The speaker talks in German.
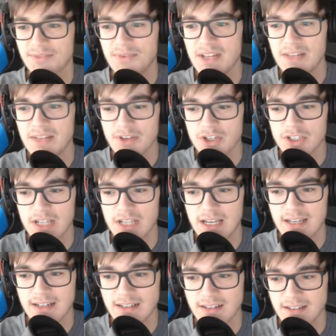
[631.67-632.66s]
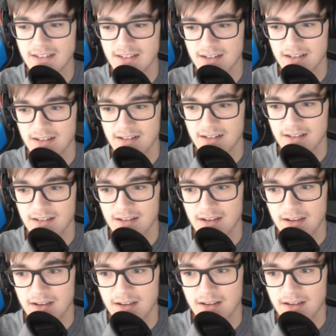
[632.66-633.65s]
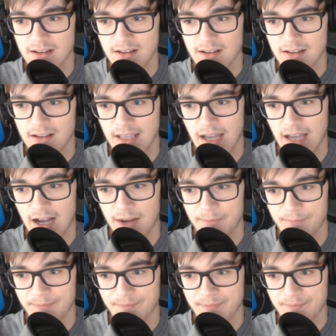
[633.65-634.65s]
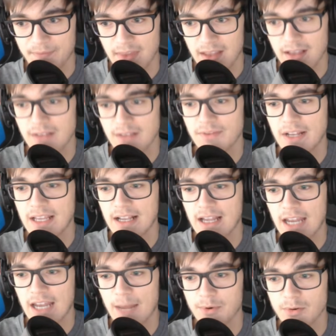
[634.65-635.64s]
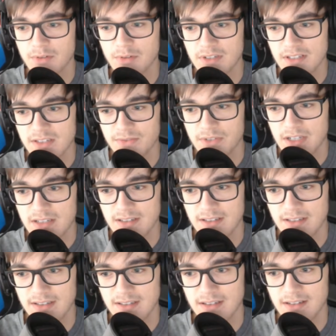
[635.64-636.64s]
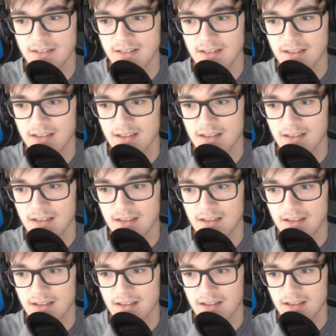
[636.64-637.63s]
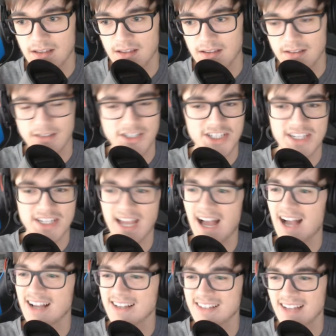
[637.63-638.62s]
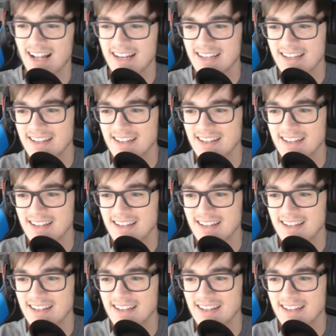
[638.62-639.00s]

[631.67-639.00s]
viel schneller. Ja. Wenn hier kein Abgrund ist, wird das easy. Stark, Alter.